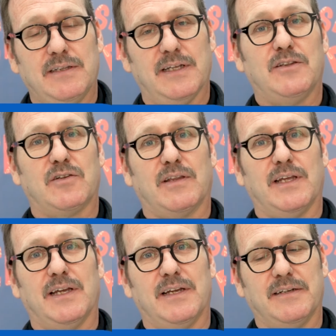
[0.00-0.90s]

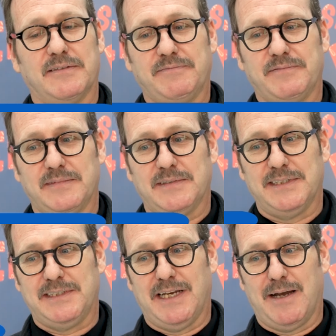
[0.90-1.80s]
dentro de
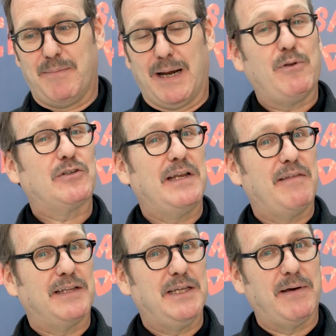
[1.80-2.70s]
esta maravillosa
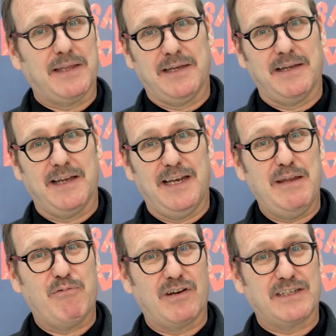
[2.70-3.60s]
iniciativa de
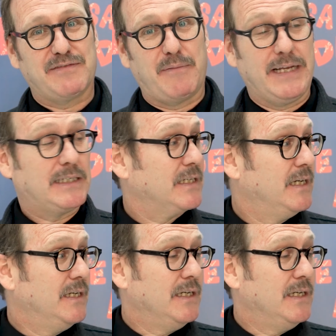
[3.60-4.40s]
El libro de las fábricas.